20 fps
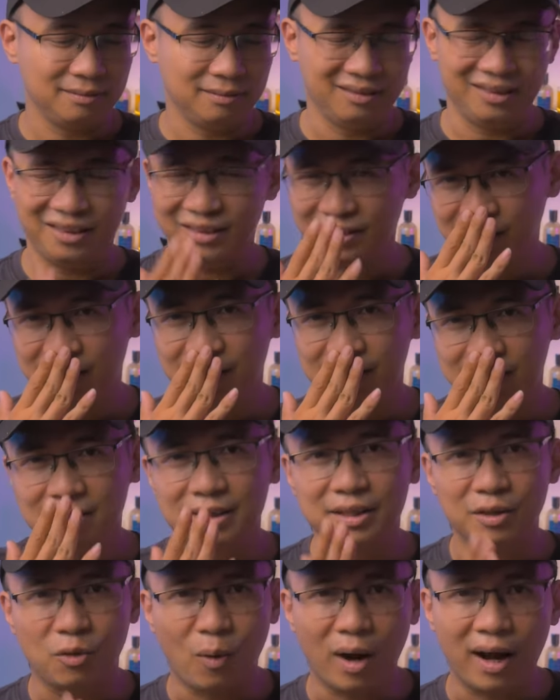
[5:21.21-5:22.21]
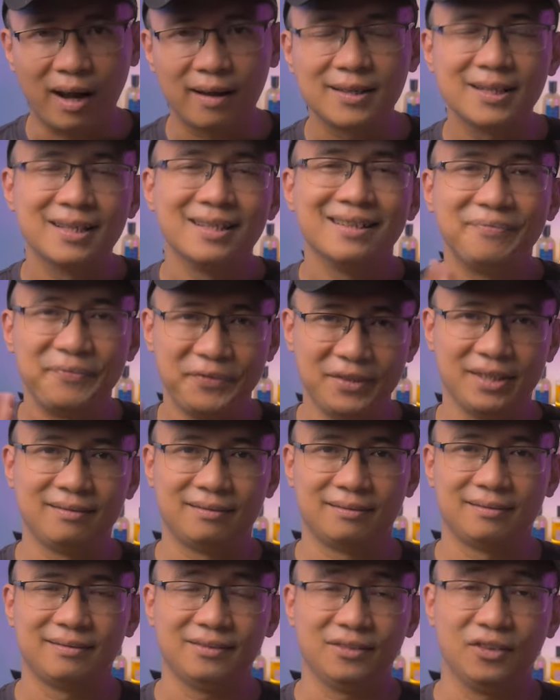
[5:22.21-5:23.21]
Nó là thì hơi quá nhưng
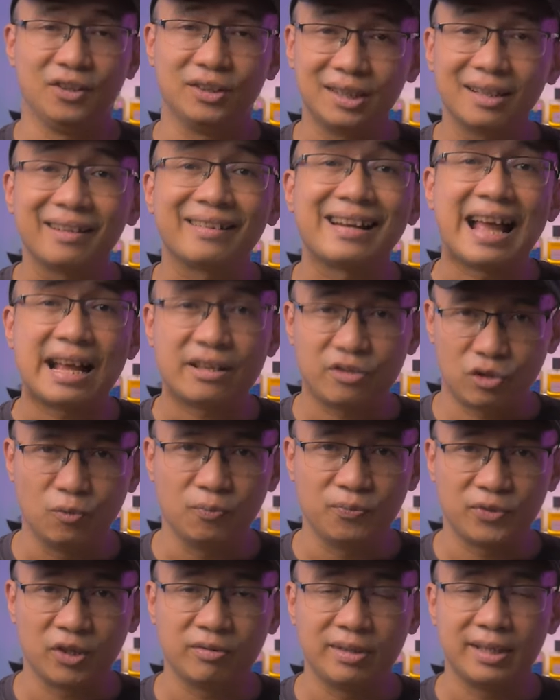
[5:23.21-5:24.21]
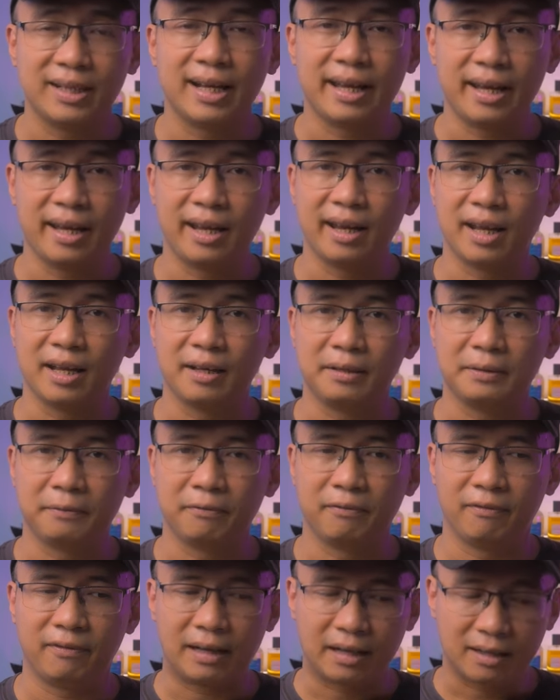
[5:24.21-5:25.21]
nó rất là đa dụng trong những ngày hè.
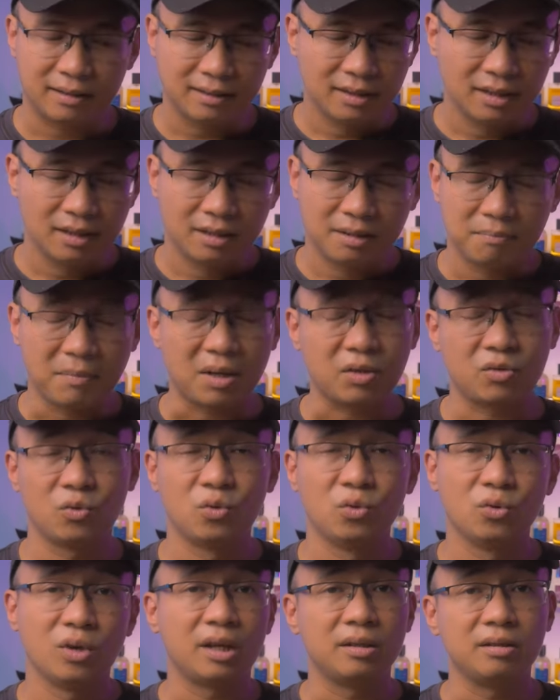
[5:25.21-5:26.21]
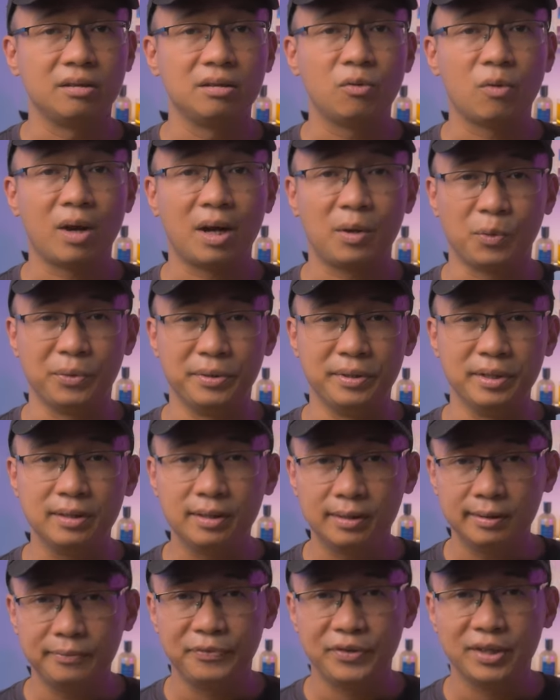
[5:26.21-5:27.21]
Và mặc dù là nước hoa của
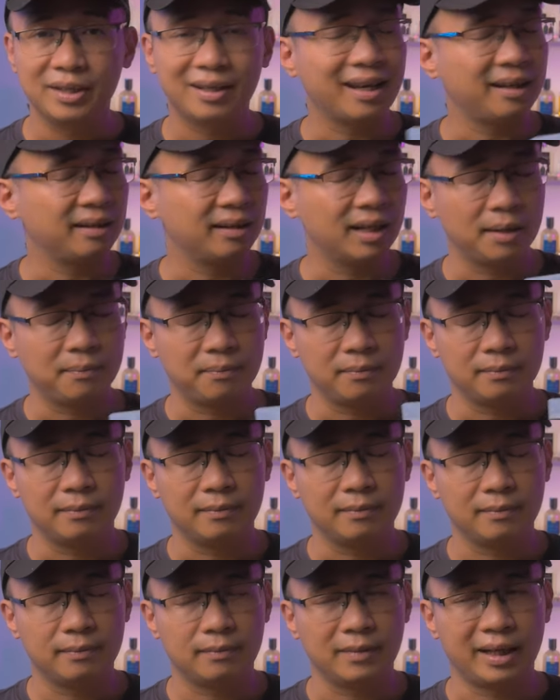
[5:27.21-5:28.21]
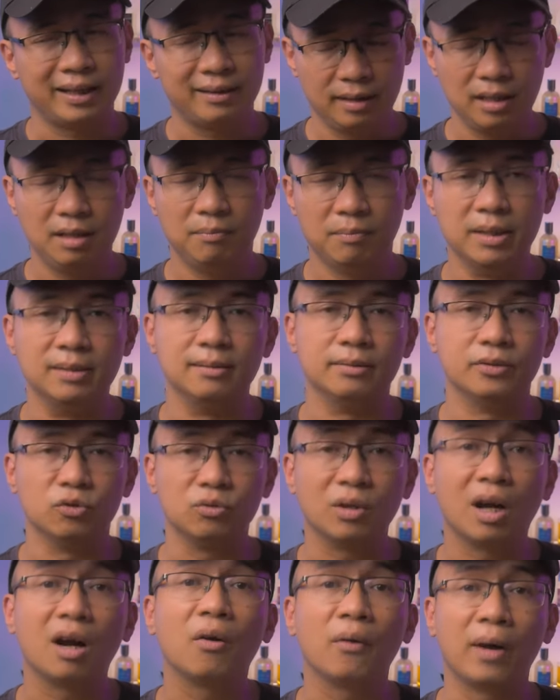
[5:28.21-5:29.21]
nữ nhưng các anh em hãy tin mình,
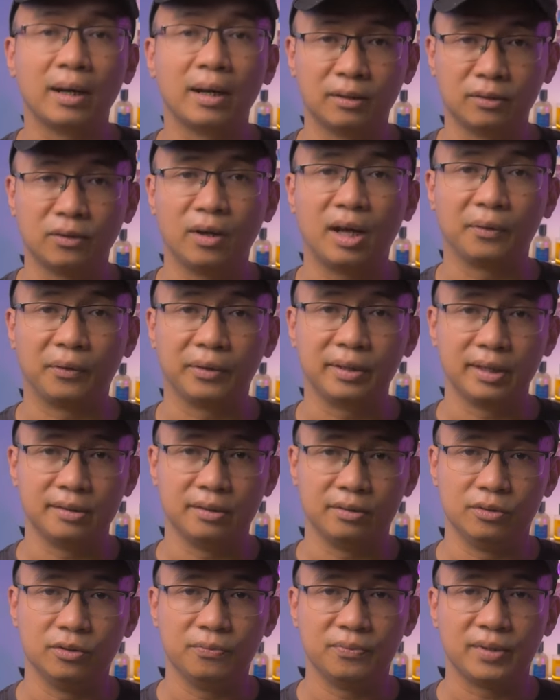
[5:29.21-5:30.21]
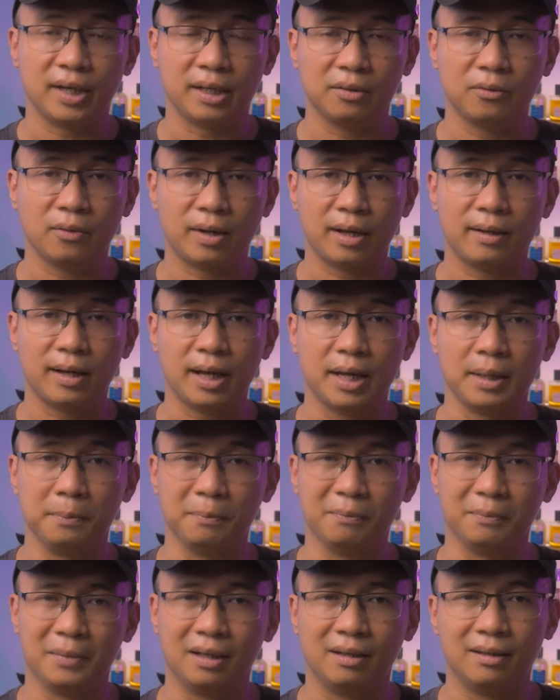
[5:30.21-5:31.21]
chúng ta hoàn toàn có thể sử dụng chai nước hoa này
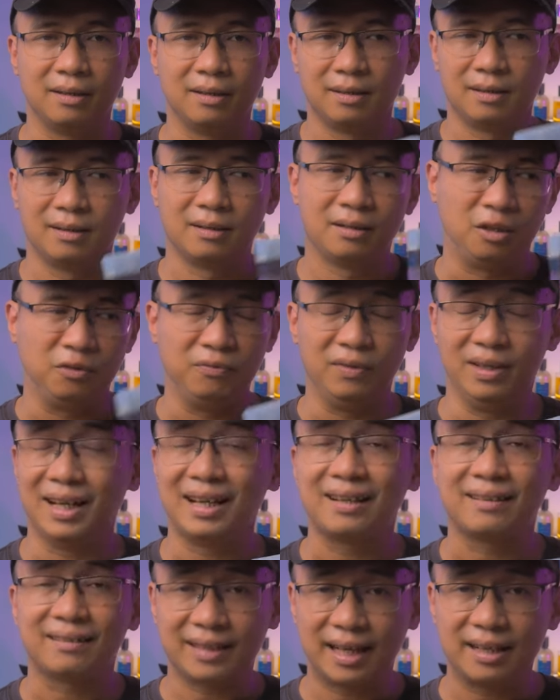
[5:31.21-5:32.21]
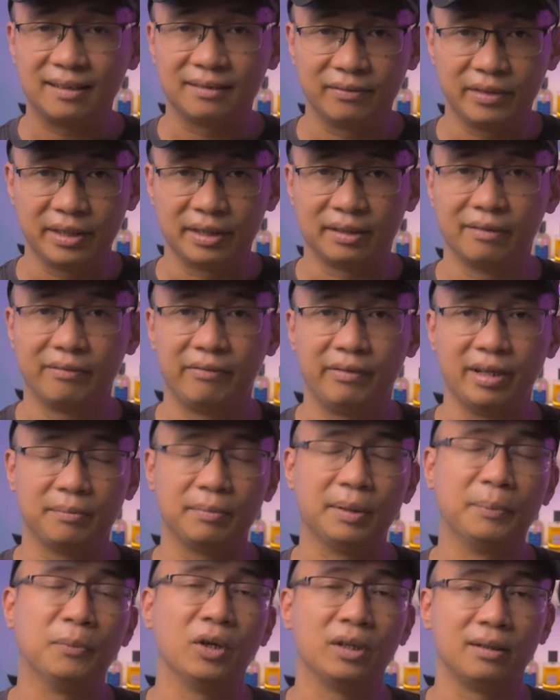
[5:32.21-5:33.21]
mà không phải lăn tăn về cái việc
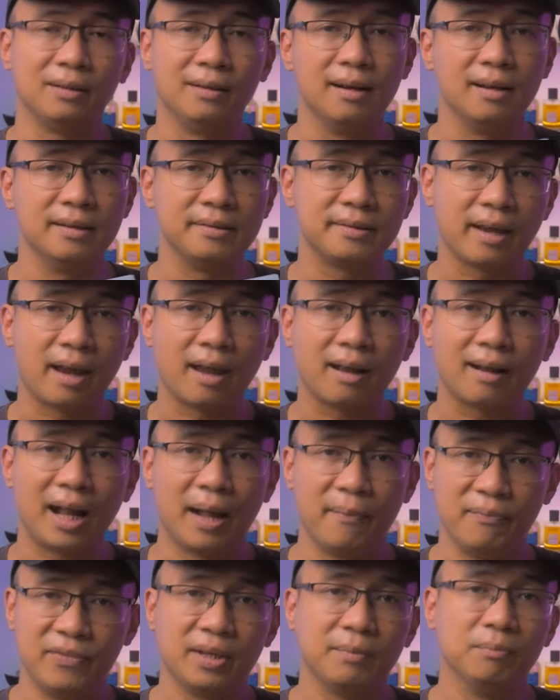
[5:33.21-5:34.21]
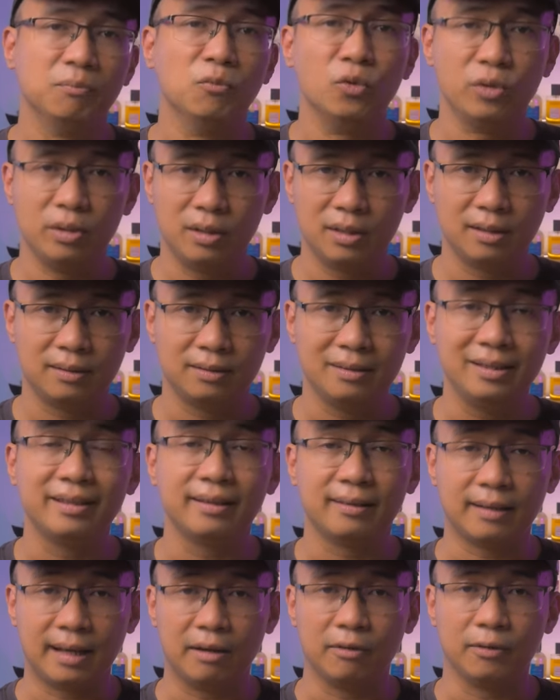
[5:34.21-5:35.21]
mà mọi người sẽ cảm nhận mùi hương như thế
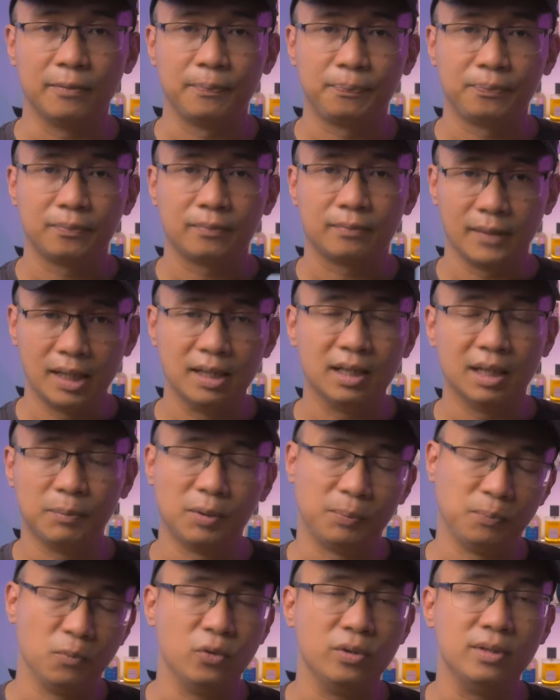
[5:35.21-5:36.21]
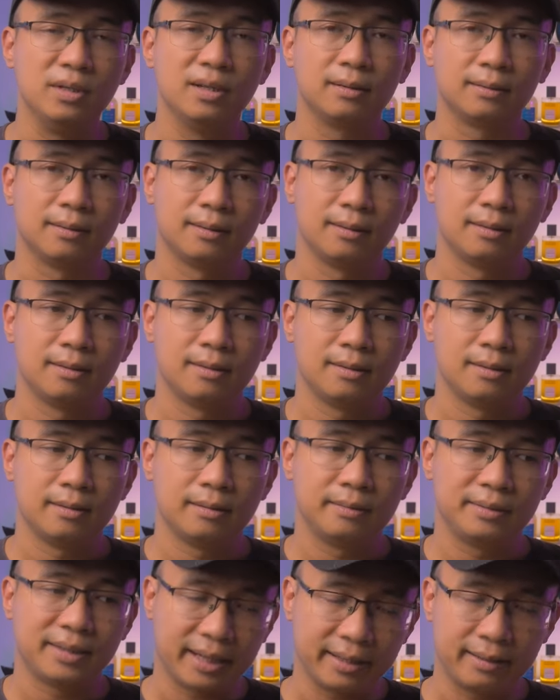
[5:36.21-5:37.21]
nào. Đây là một mùi hương
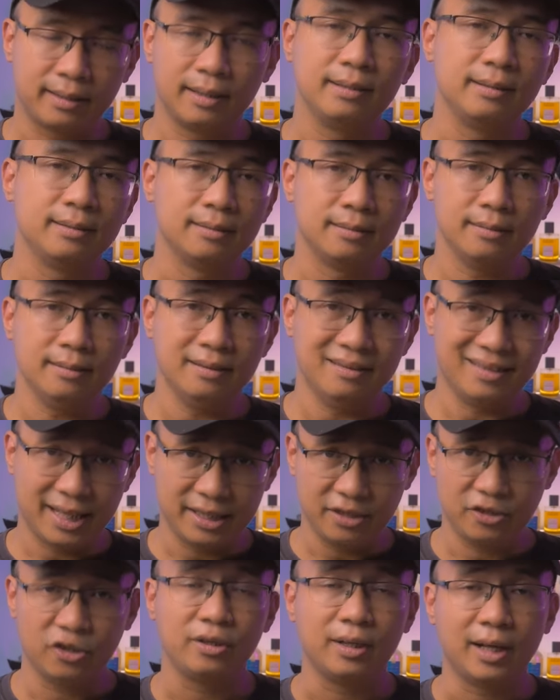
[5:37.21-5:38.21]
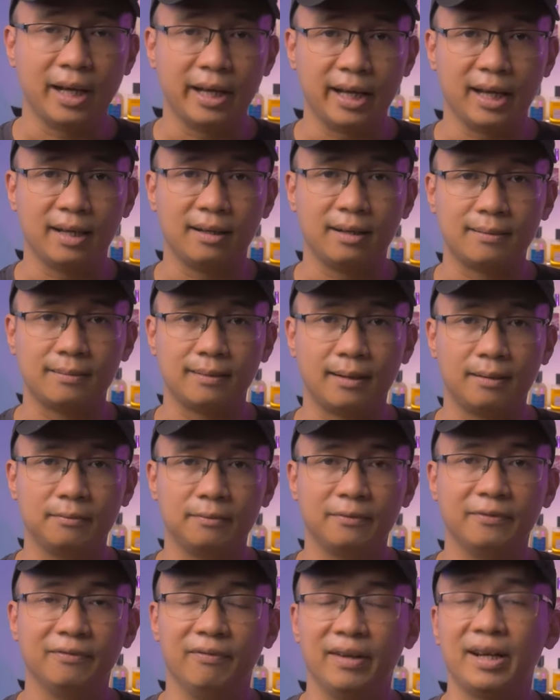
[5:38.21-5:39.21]
trái cây dành cho những ngày hè nắng nóng
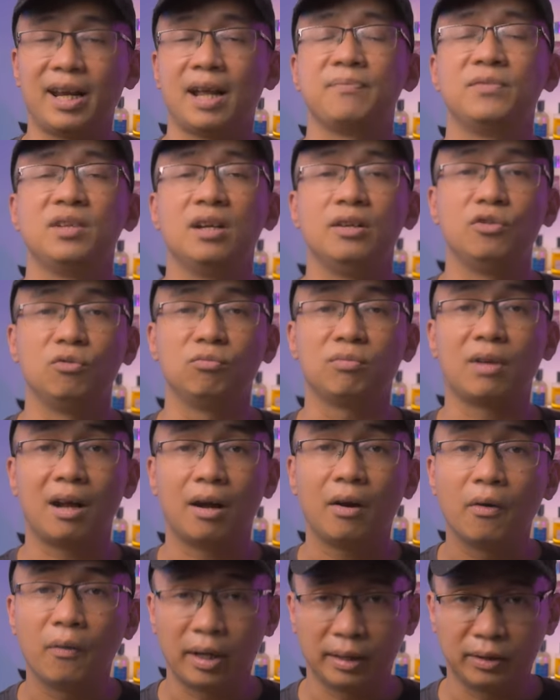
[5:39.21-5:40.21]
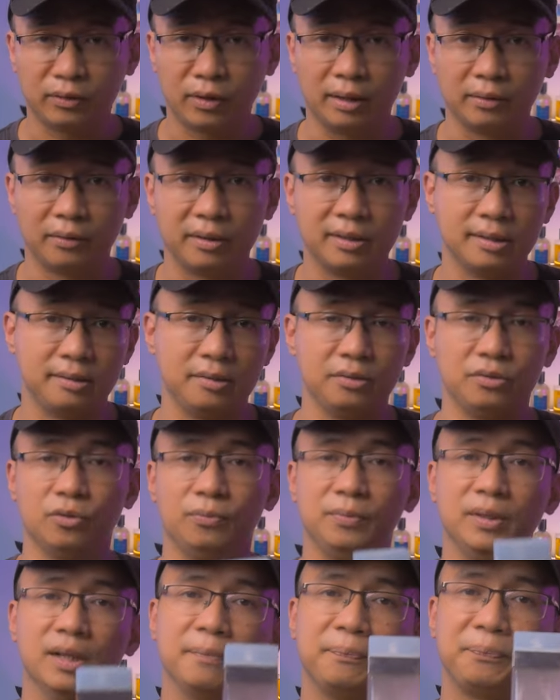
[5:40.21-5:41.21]
và nam giới chúng ta hoàn toàn có thể sử
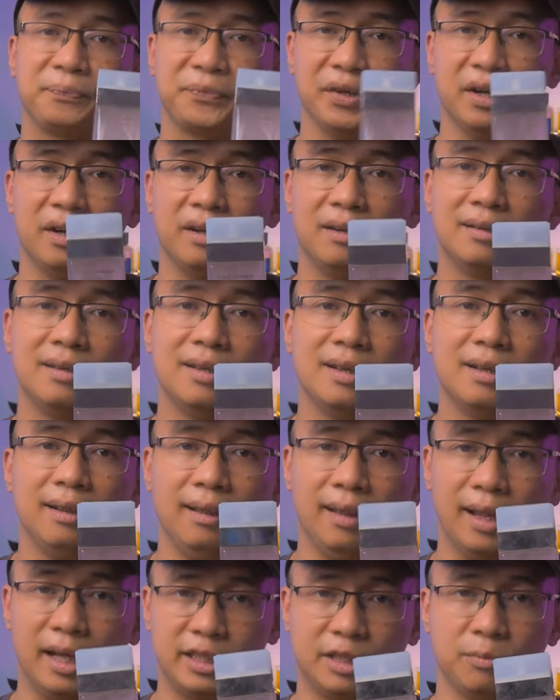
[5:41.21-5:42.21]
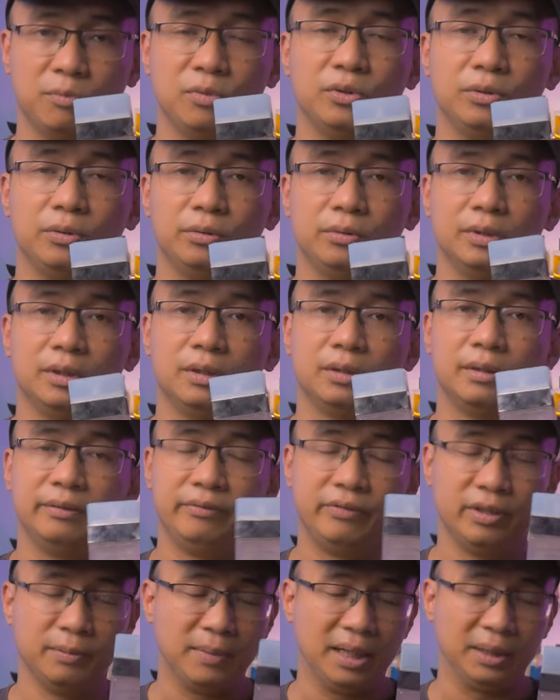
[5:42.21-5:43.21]
dụng được. Đó, Light Blue
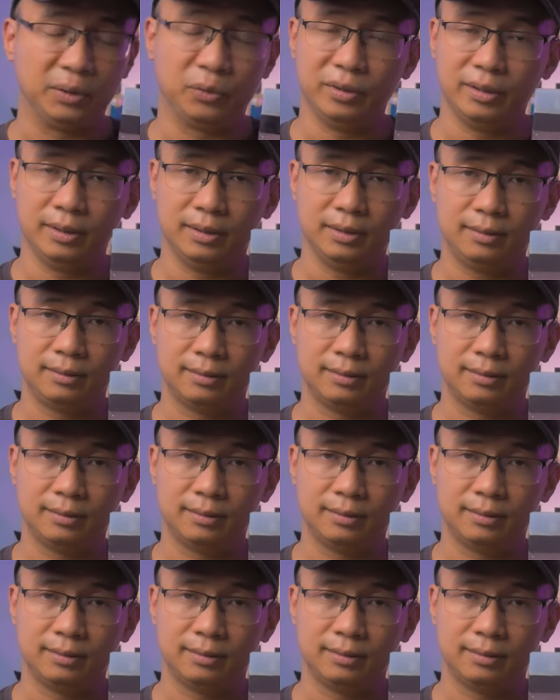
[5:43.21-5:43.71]
phiên bản của nữ.